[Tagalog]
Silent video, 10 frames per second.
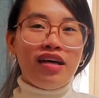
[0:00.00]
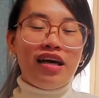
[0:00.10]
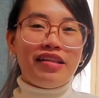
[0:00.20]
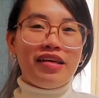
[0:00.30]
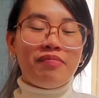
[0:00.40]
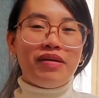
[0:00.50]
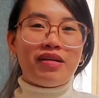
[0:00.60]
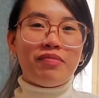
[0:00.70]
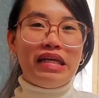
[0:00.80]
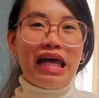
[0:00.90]
And then,
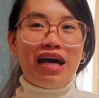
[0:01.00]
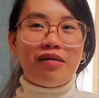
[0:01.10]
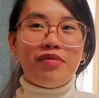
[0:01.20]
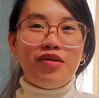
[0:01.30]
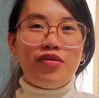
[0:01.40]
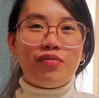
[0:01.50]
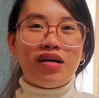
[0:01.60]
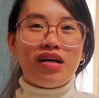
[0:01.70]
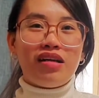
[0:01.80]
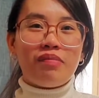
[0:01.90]
pinapila kami nung
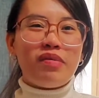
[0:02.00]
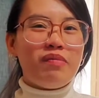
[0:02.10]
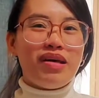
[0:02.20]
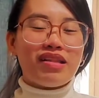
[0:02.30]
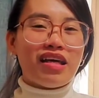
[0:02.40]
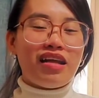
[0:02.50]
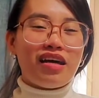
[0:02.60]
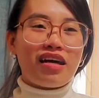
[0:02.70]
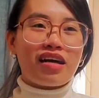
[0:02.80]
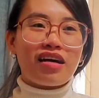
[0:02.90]
mga nagbebenta
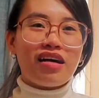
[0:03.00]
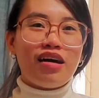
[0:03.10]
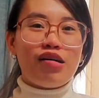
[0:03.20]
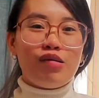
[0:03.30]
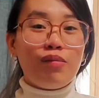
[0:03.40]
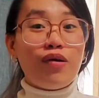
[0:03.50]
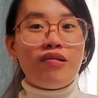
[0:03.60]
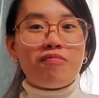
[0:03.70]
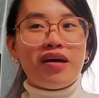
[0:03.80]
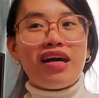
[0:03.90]
ng
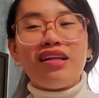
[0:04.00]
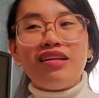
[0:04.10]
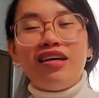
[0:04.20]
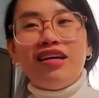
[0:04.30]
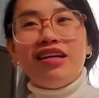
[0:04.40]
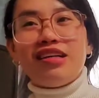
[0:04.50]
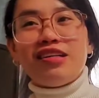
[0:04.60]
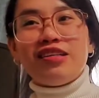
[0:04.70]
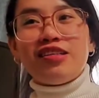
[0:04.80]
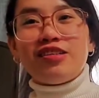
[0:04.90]
ballpen,
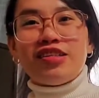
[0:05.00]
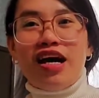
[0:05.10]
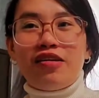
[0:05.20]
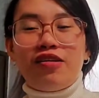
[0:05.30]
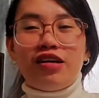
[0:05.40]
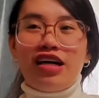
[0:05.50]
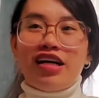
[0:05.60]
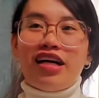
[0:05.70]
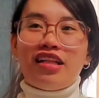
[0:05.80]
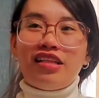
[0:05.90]
ano,
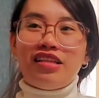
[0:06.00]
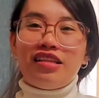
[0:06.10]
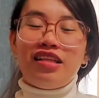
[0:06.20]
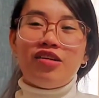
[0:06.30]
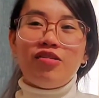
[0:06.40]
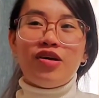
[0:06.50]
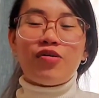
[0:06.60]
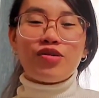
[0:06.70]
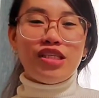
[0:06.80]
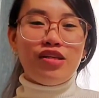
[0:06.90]
at uh, tinanong niya
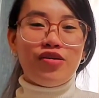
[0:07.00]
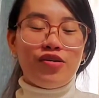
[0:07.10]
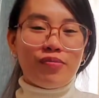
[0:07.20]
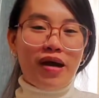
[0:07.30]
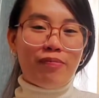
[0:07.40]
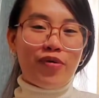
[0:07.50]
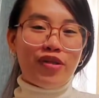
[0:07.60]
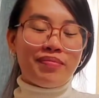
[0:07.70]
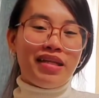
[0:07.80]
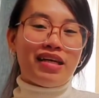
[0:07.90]
kung sino yung may
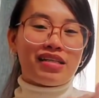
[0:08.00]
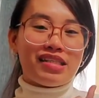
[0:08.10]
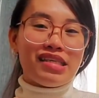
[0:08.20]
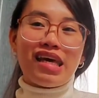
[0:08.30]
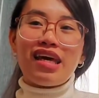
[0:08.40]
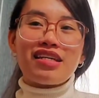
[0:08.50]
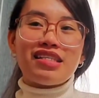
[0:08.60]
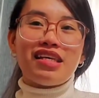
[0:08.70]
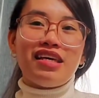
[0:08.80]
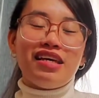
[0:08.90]
appointment ng
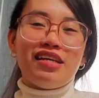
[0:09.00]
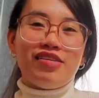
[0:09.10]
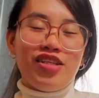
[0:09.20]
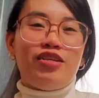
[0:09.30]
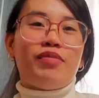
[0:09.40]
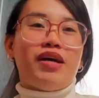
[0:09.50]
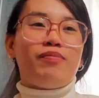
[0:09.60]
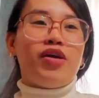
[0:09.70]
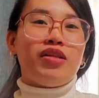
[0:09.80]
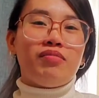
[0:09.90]
6, sino may
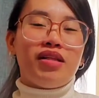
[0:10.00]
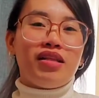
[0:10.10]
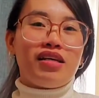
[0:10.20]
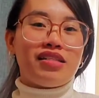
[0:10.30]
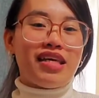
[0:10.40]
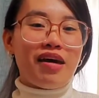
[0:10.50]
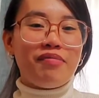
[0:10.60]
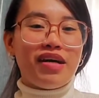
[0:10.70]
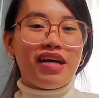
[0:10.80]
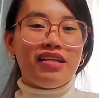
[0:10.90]
appointment ng 7,
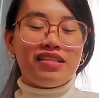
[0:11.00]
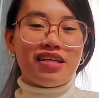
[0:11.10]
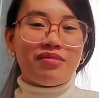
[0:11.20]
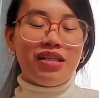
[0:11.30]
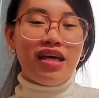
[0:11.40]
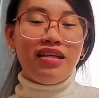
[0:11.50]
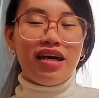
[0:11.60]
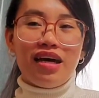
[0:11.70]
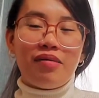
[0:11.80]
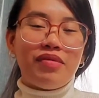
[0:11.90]
7
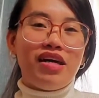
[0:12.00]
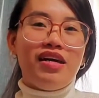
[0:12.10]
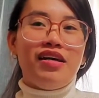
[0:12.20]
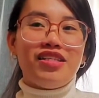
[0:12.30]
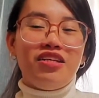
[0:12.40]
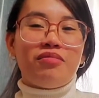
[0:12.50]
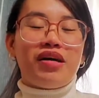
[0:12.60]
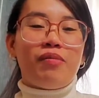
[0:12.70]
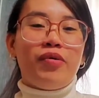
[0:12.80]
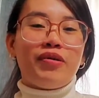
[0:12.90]
a.m., sino may
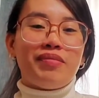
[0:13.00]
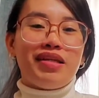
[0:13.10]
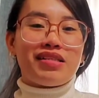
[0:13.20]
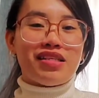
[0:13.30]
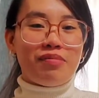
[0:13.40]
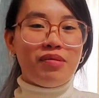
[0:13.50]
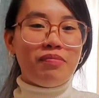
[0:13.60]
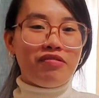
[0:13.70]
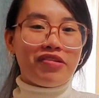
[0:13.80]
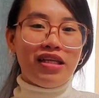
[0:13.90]
appointment ng
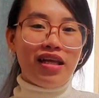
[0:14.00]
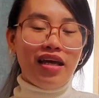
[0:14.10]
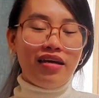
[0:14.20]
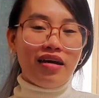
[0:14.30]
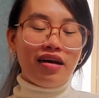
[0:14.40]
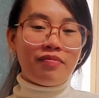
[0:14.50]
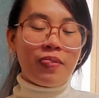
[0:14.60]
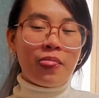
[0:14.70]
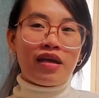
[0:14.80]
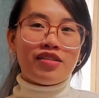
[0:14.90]
7.15 a.m.,
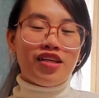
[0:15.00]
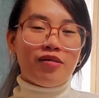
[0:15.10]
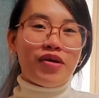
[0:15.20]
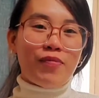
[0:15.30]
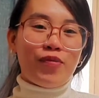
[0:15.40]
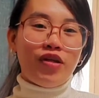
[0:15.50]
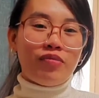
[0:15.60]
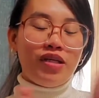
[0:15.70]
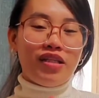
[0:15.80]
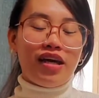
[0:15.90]
sino may
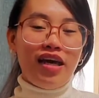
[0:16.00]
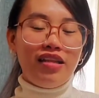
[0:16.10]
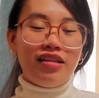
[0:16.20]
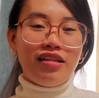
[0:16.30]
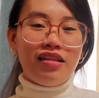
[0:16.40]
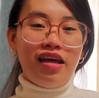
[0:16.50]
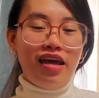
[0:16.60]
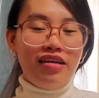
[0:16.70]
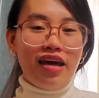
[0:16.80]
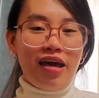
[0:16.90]
appointment ng 8
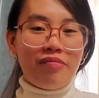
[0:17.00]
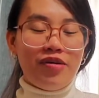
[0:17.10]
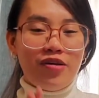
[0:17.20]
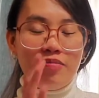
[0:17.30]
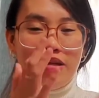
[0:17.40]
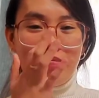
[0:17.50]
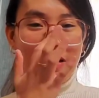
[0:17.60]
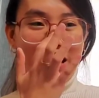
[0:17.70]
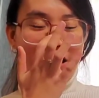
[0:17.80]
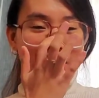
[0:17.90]
a.m., yun,
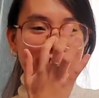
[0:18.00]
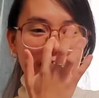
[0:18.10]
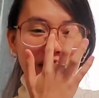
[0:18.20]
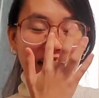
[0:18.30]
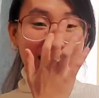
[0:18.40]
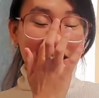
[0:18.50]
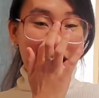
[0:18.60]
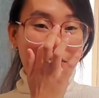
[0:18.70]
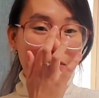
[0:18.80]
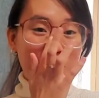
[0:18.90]
pinapila na doon guys,
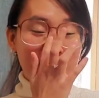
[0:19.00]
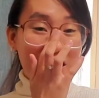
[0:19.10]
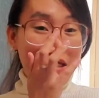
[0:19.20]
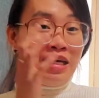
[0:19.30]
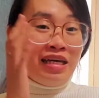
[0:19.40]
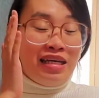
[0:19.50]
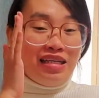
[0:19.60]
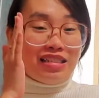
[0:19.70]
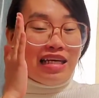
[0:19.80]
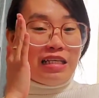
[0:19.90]
tapos
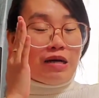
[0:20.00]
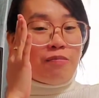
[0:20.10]
isa-isang